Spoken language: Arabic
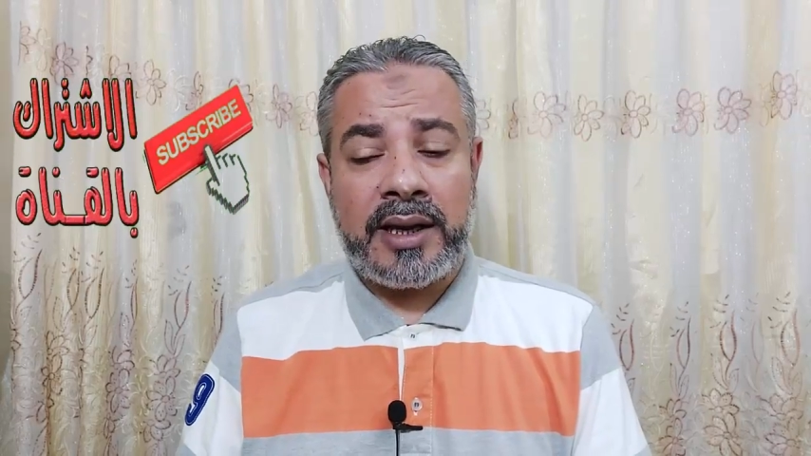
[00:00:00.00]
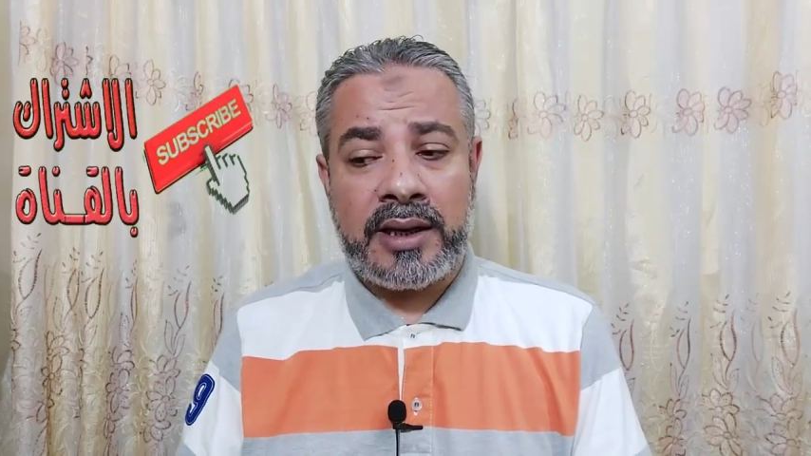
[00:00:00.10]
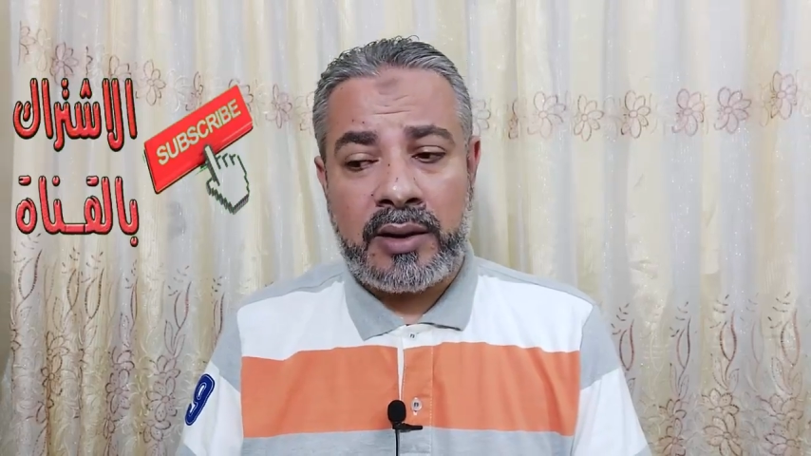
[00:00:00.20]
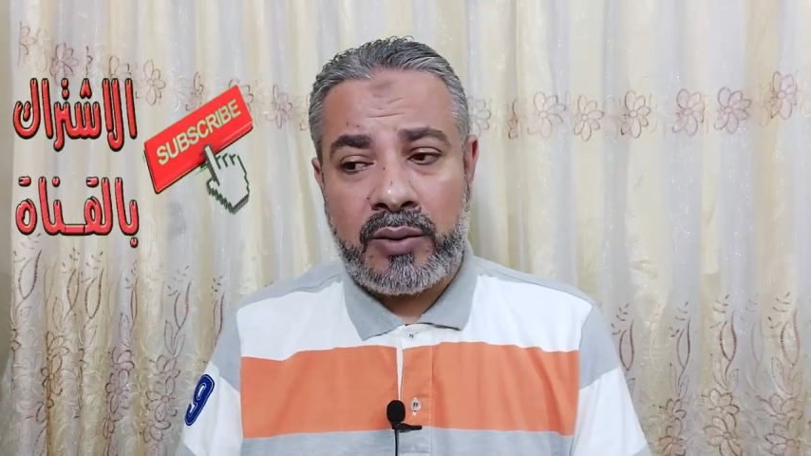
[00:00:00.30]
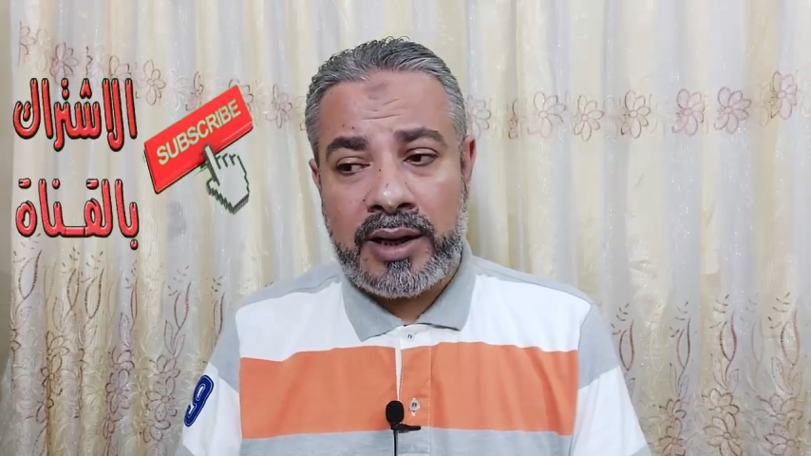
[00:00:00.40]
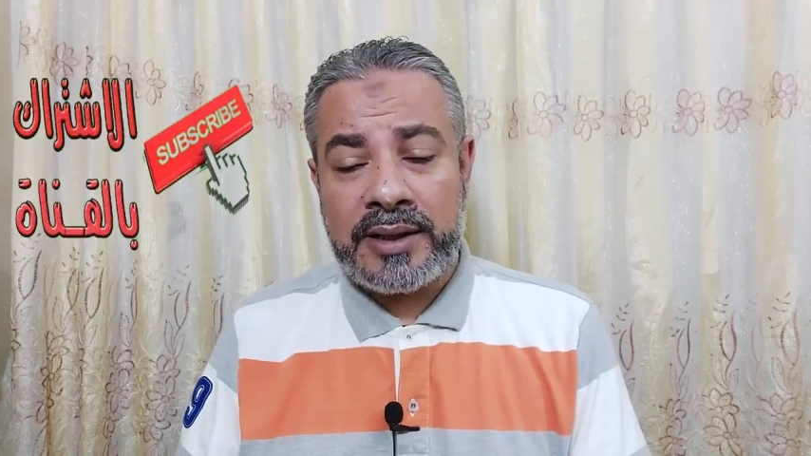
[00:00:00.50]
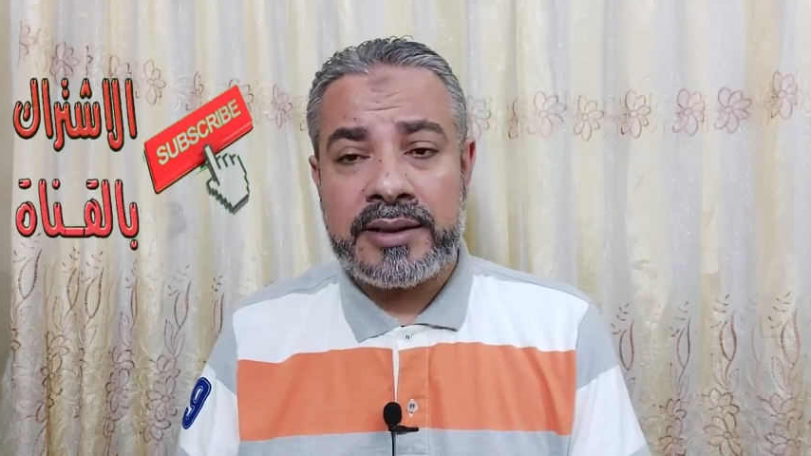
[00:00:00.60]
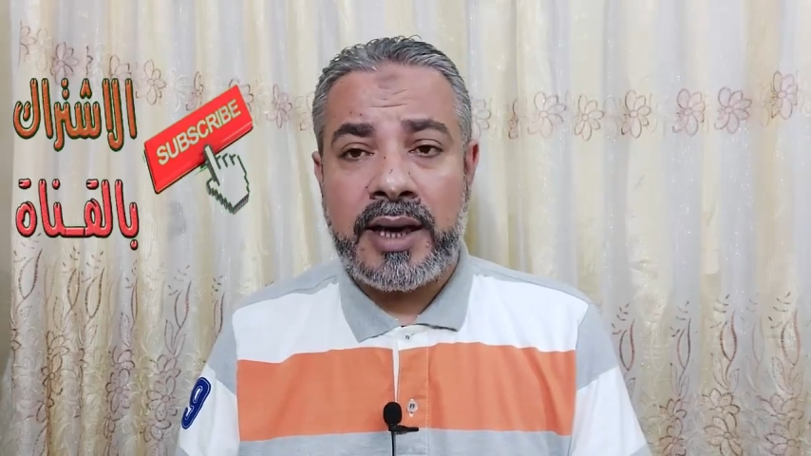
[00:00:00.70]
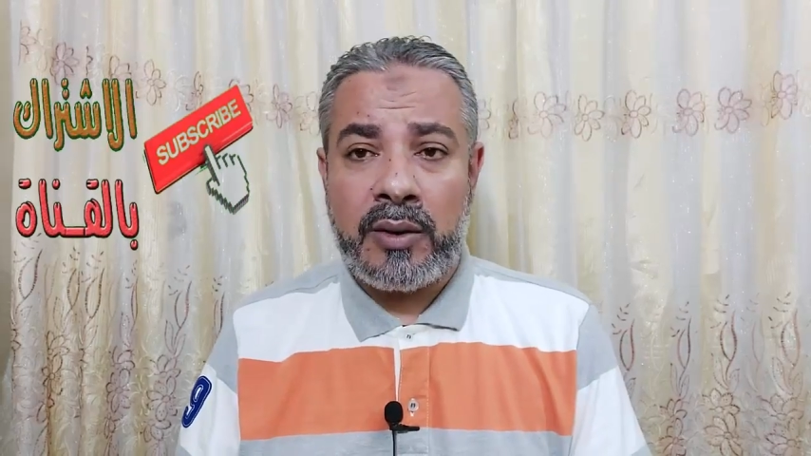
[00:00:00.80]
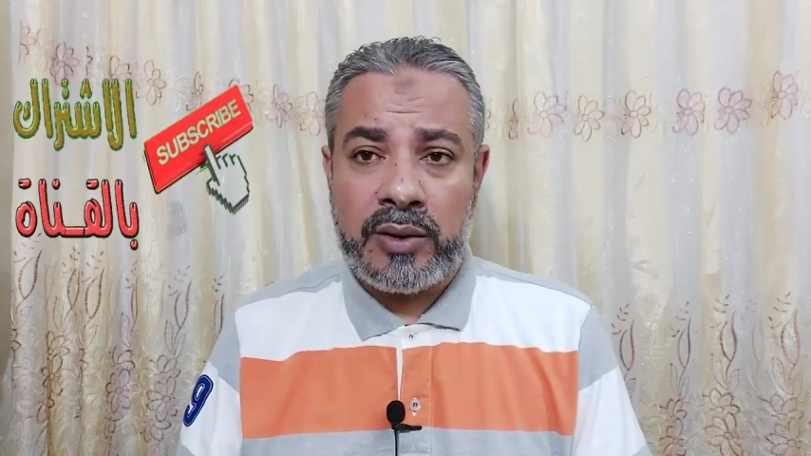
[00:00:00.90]

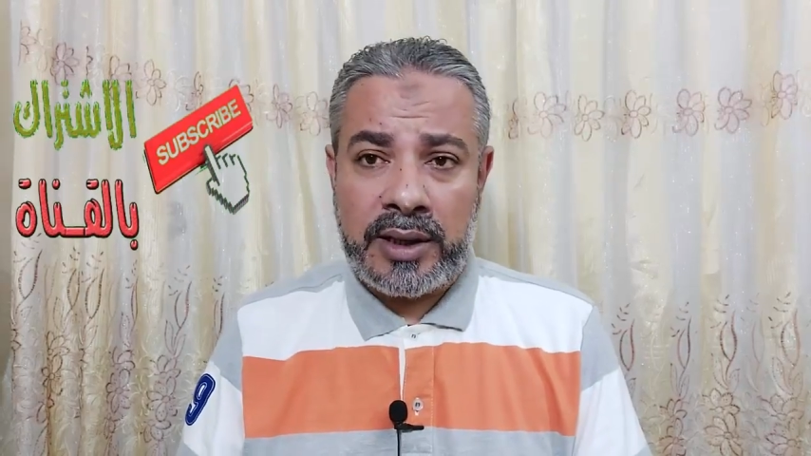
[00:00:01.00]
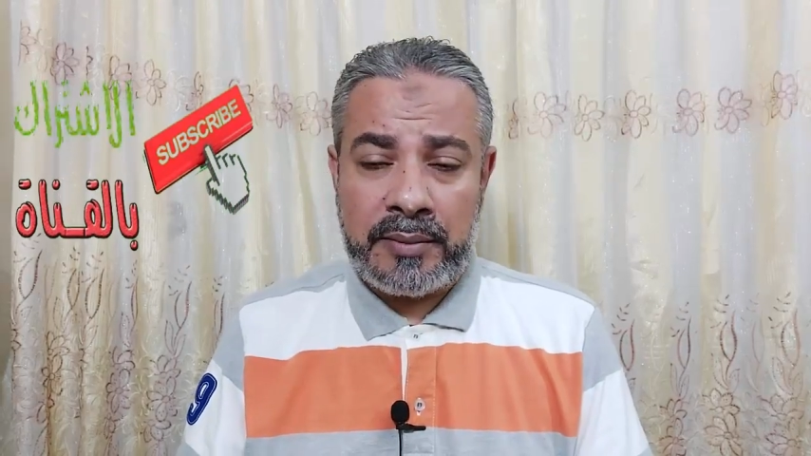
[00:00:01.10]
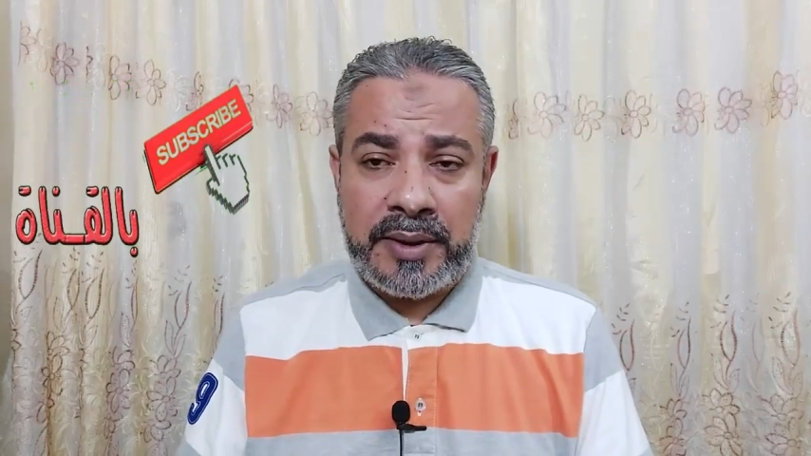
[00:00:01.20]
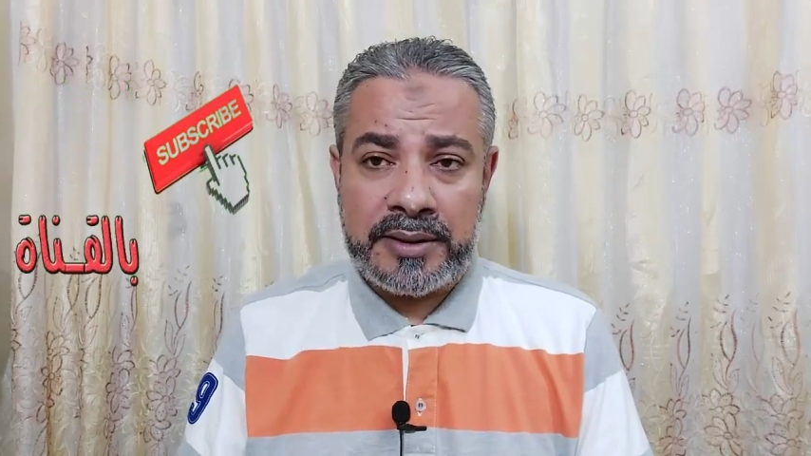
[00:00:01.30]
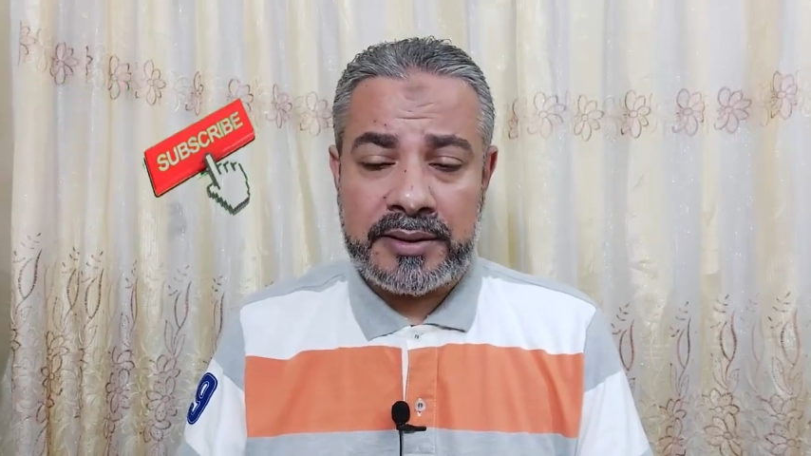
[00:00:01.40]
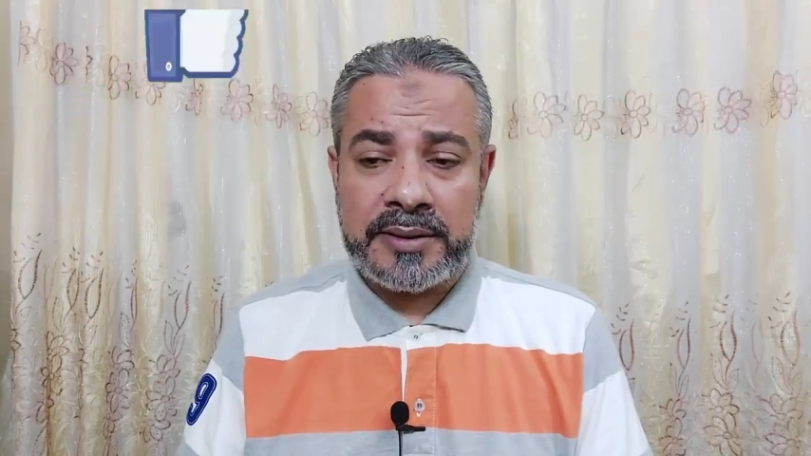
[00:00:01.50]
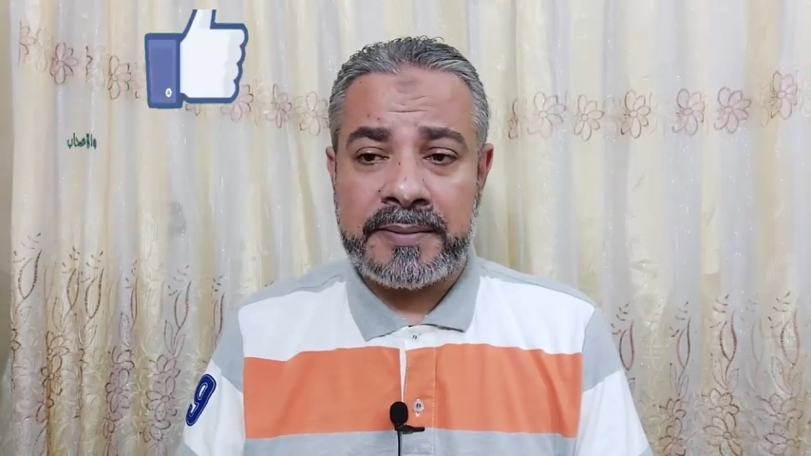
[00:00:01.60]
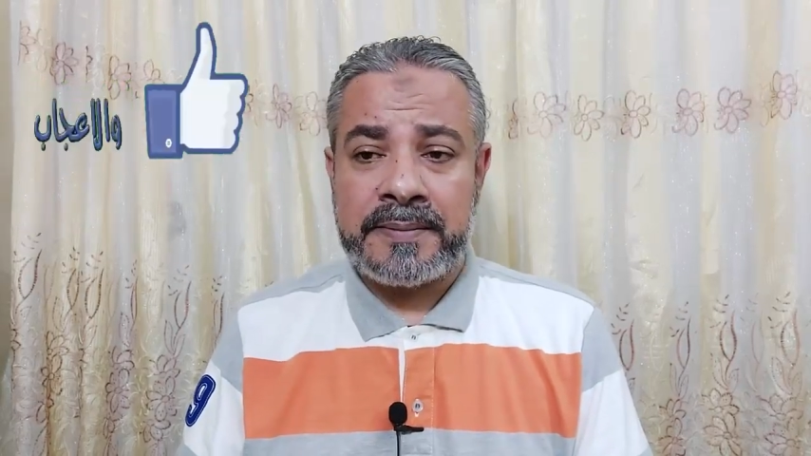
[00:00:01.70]
للولد أو للبنت